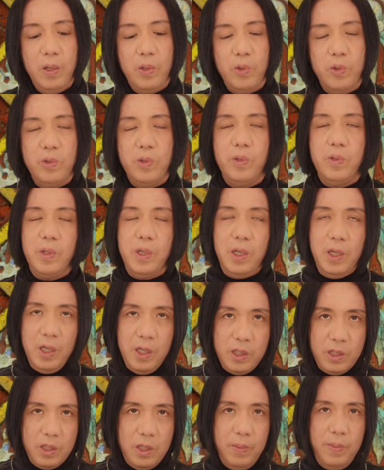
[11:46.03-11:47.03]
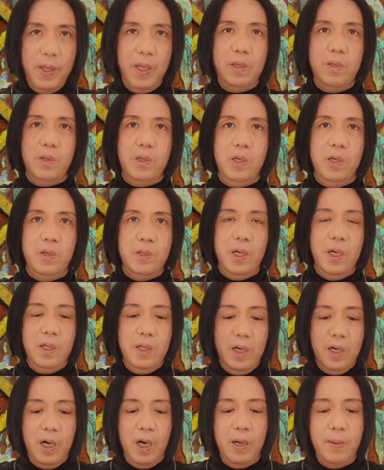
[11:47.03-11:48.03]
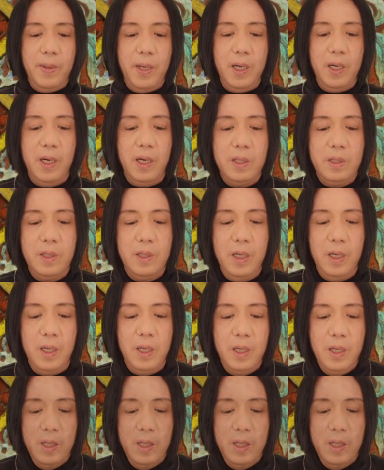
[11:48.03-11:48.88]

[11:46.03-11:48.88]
この一面の巨大な壁があって